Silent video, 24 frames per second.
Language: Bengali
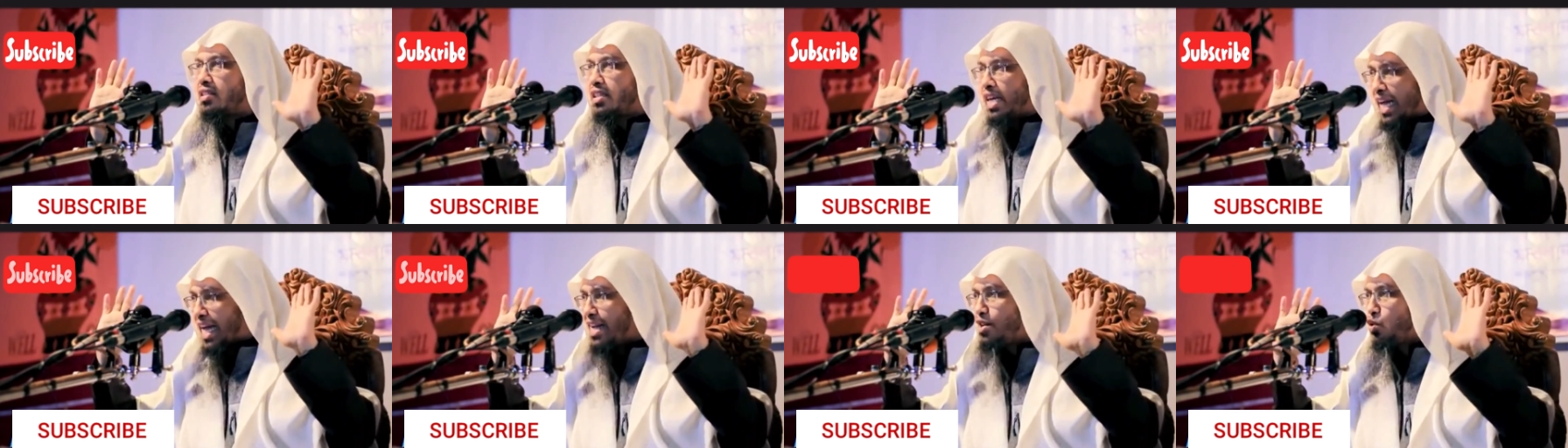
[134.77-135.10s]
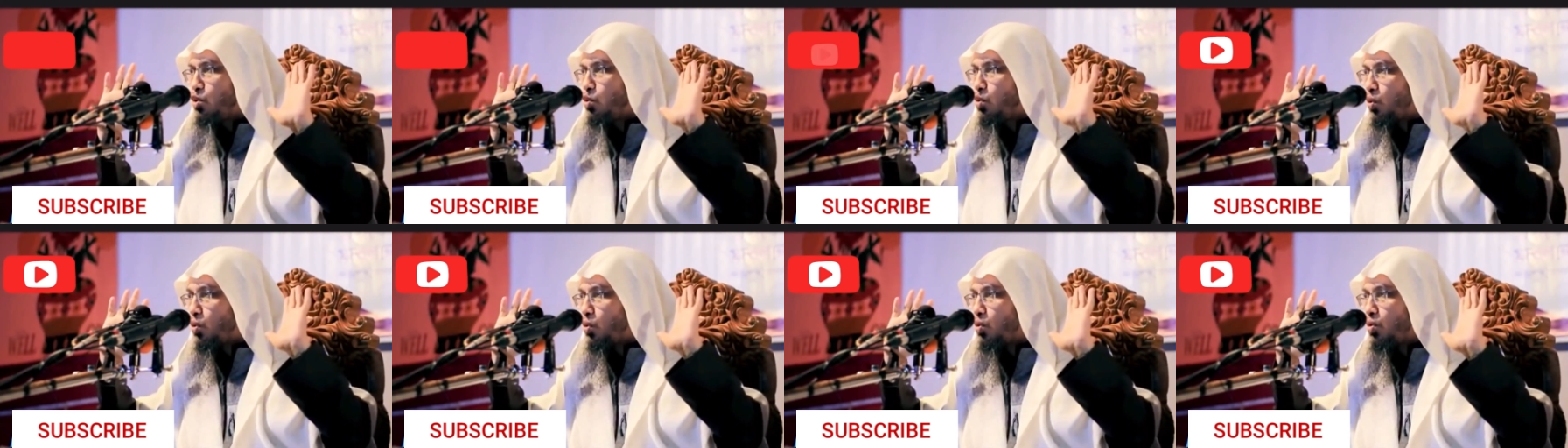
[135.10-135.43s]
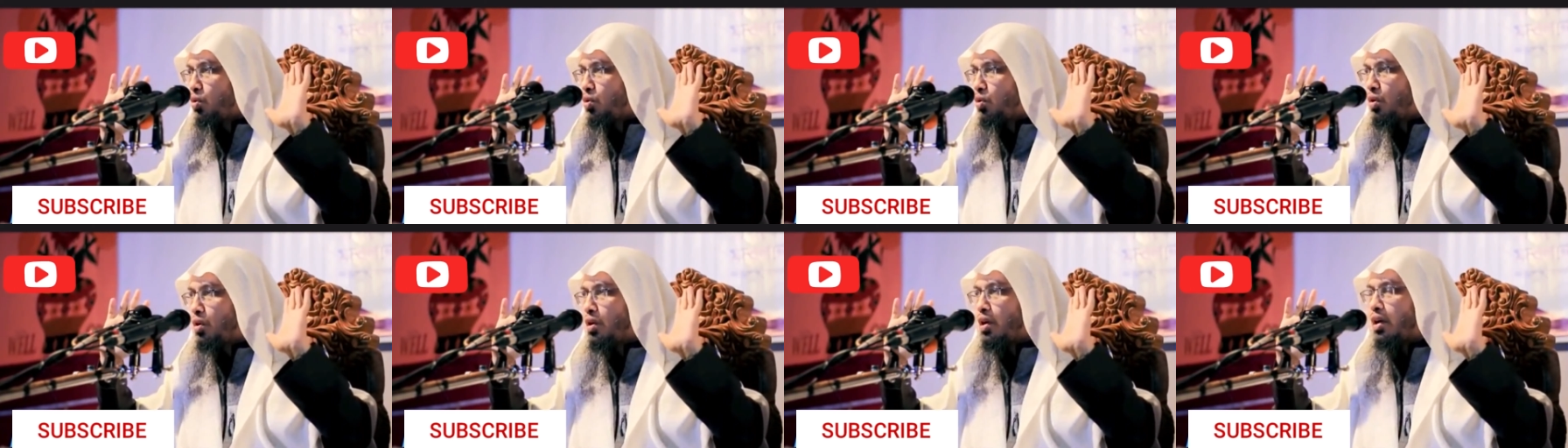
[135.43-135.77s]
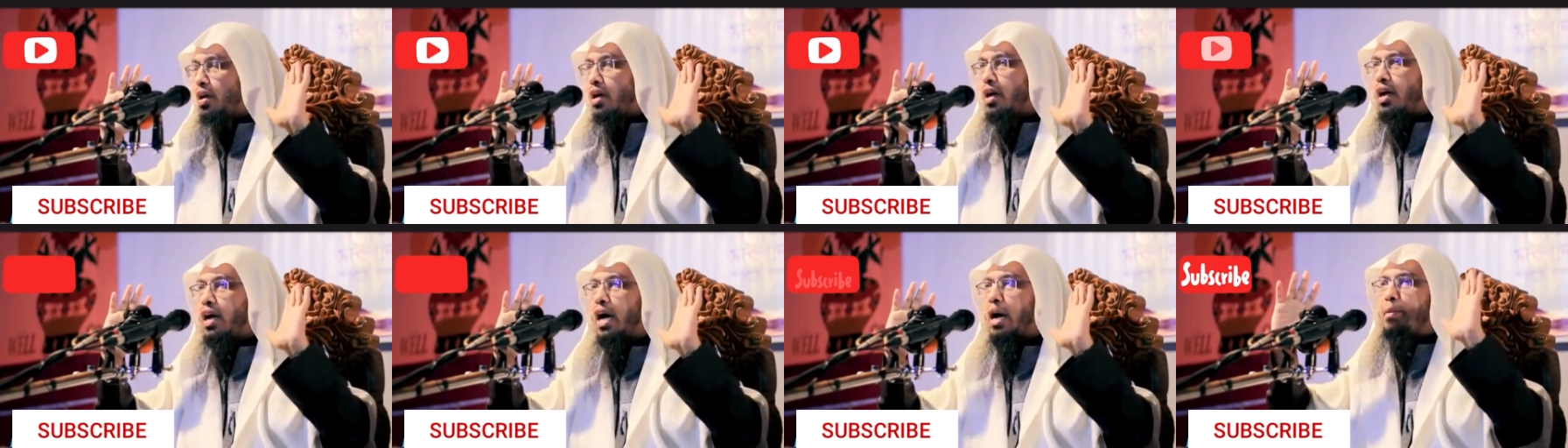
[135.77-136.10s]
এটুকু
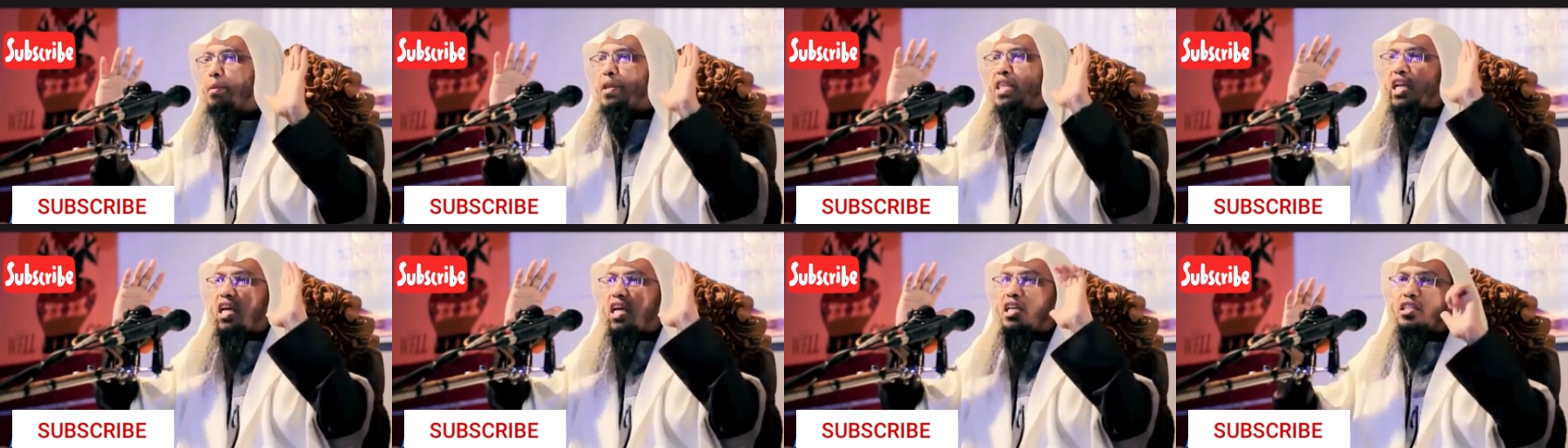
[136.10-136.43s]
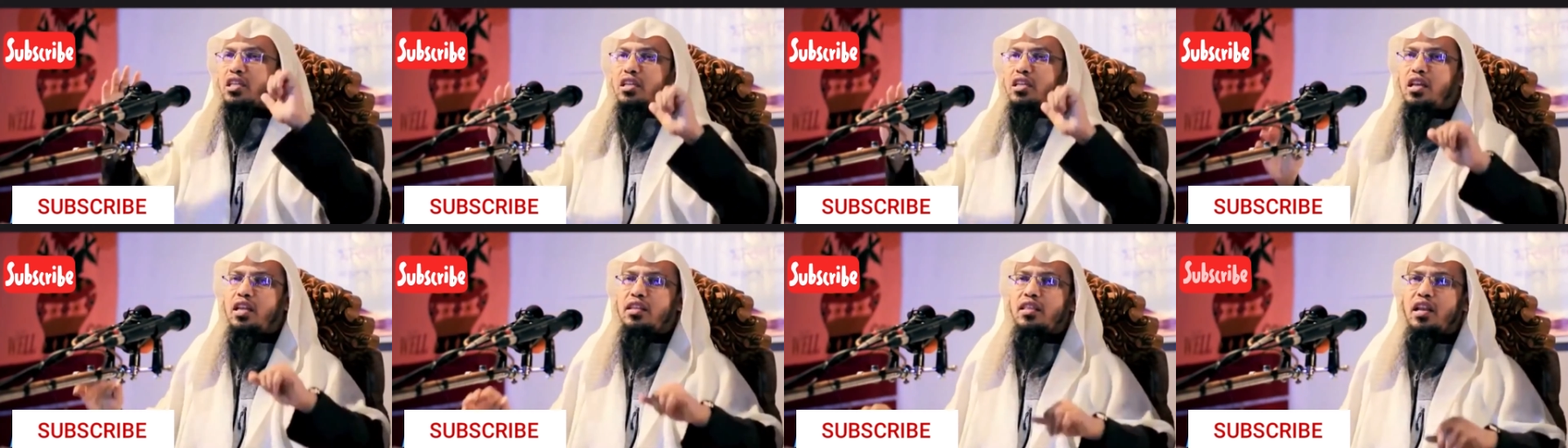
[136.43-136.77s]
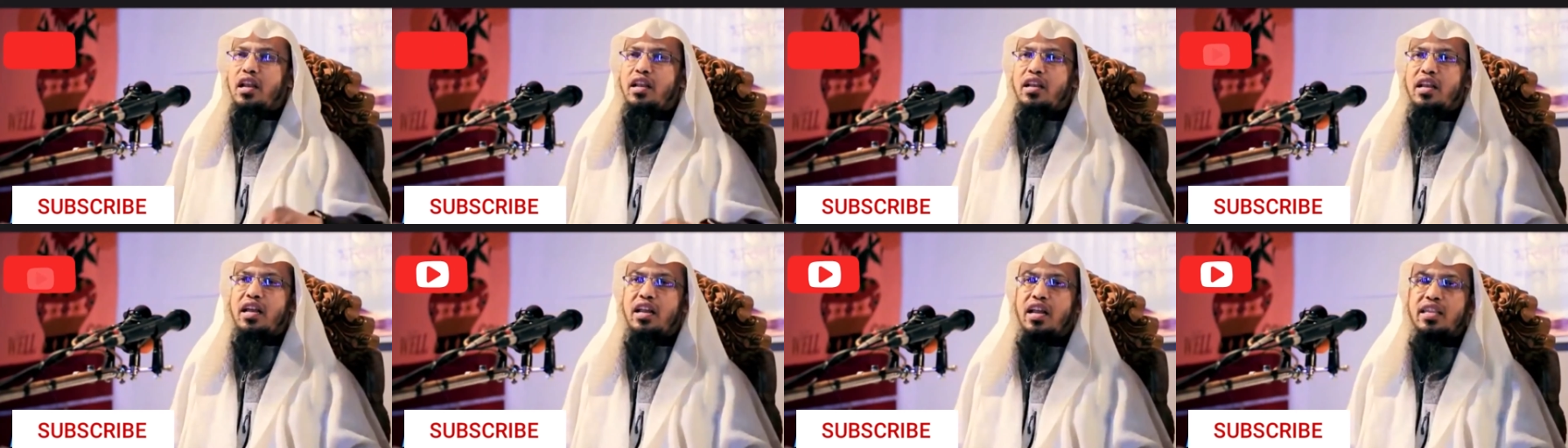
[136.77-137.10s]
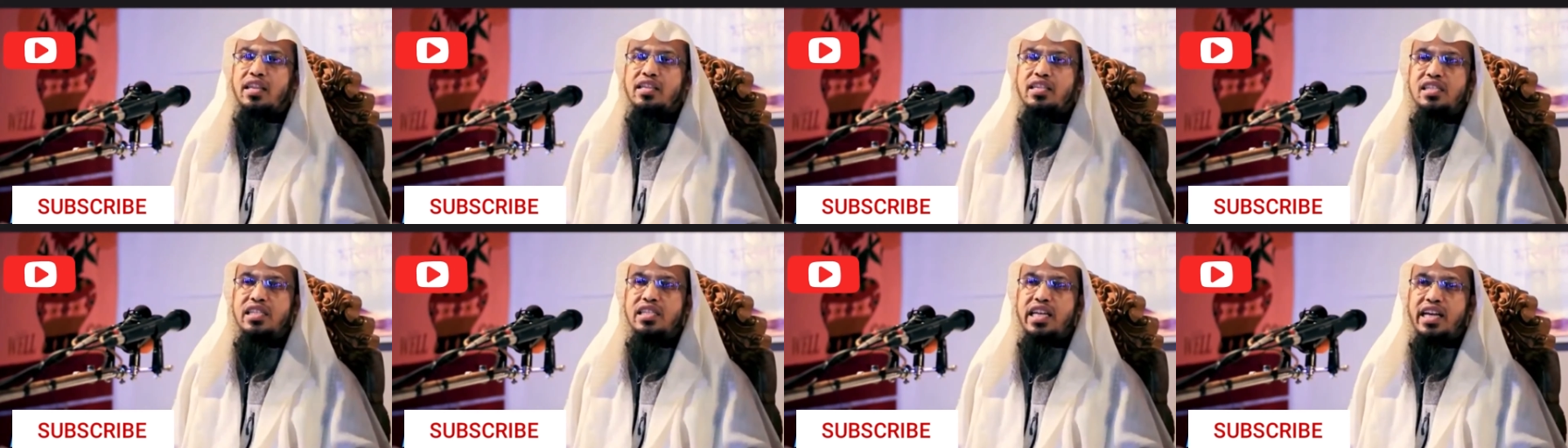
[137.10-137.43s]
আমাদের আয়সাদুল্লাহ তালানহার
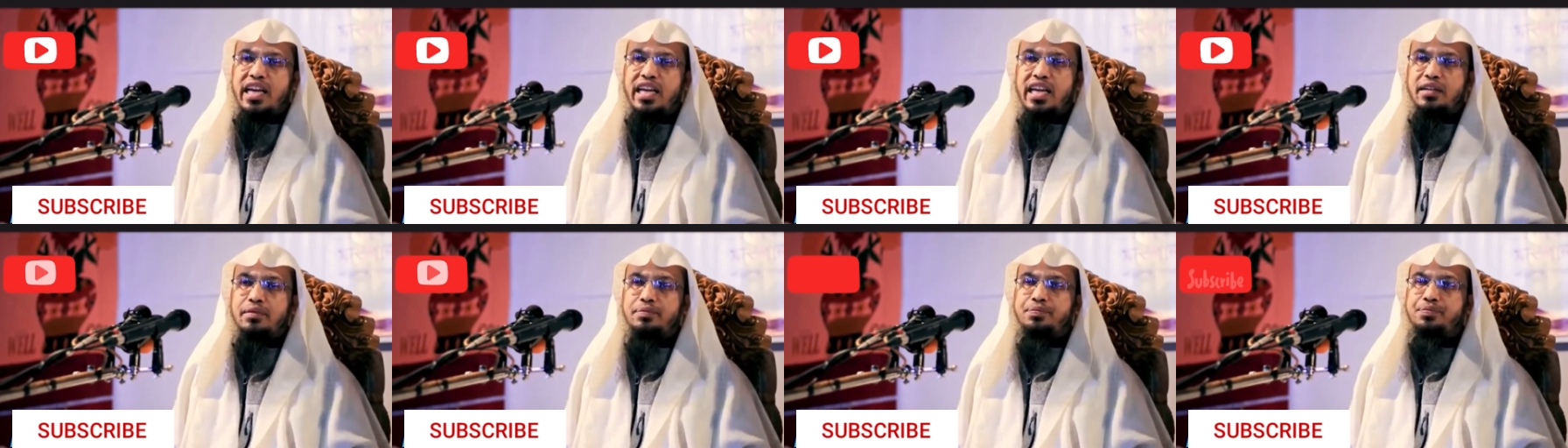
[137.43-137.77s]
হাদিস দেখেন